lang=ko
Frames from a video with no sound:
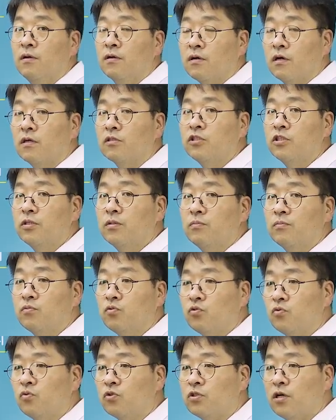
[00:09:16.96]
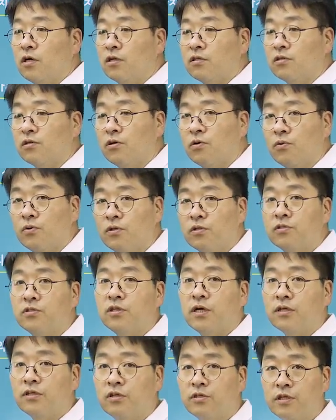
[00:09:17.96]
그러니까 지디, 중고차 같은 경우는
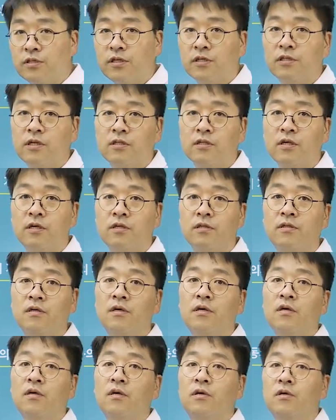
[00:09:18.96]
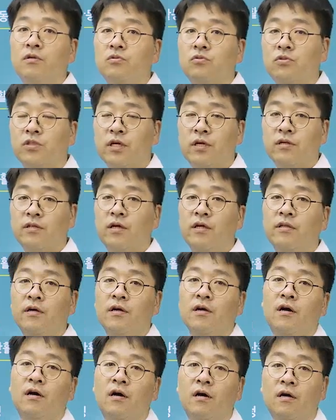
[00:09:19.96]
작년에 생산된 차를
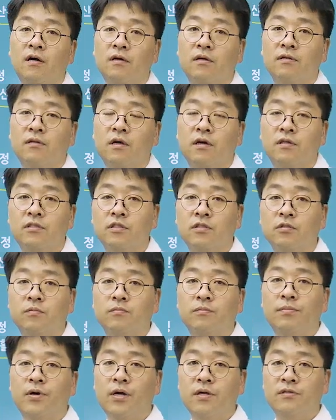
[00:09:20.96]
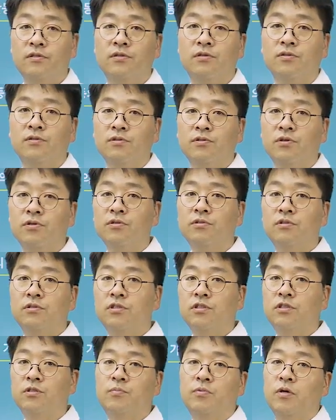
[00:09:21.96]
타다가 내가 지금 팔았어요. 그건
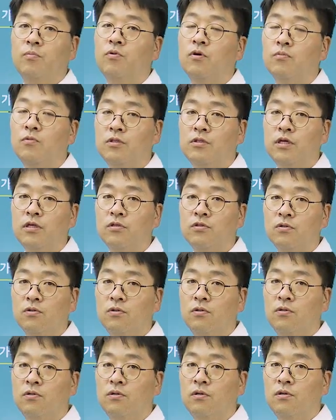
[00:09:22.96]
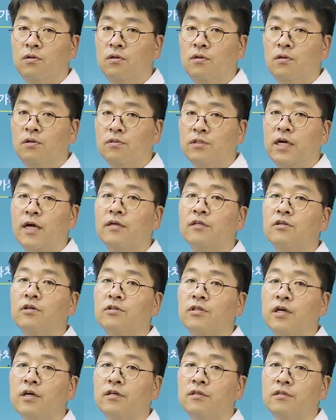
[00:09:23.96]
지디피에 포함되지 않죠.
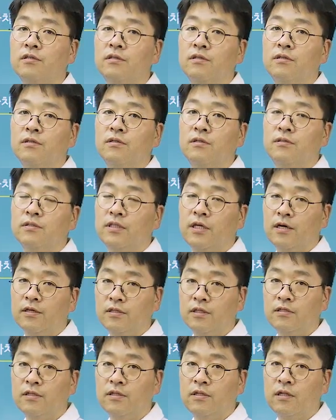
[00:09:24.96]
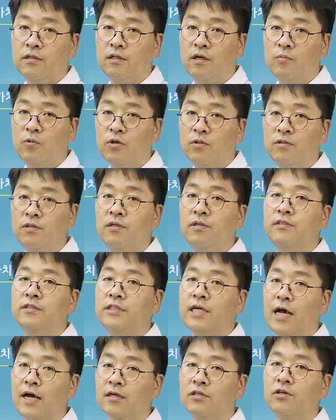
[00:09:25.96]
작년에 그 차가 생산됐다면
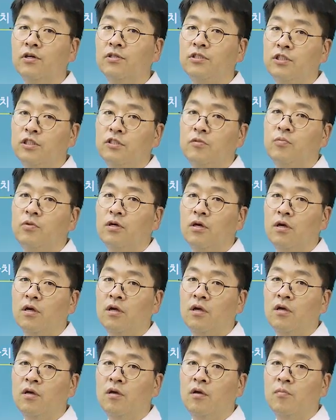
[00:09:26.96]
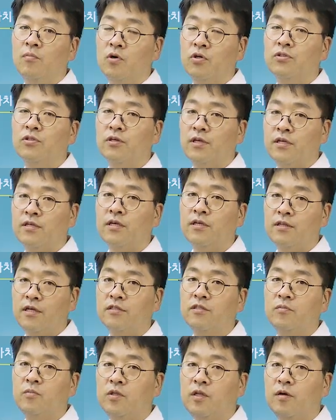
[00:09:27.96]
작년 지디피에 벌써 계산이
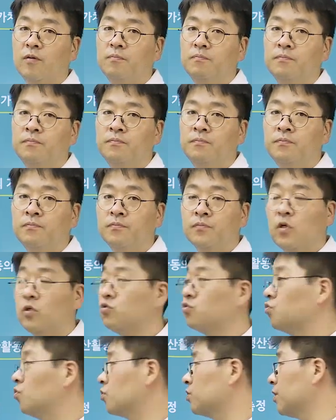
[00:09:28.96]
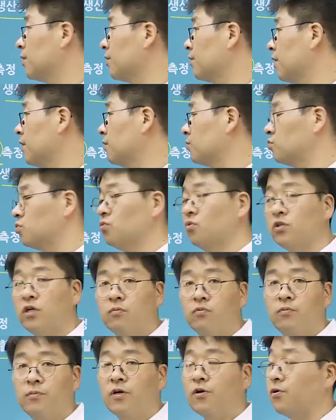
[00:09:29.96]
됐습니다. 그러니까 중고차 거래,
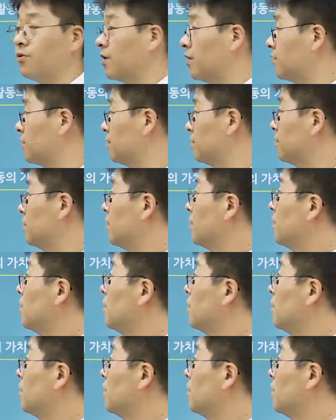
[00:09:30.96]
중고상품의 거래는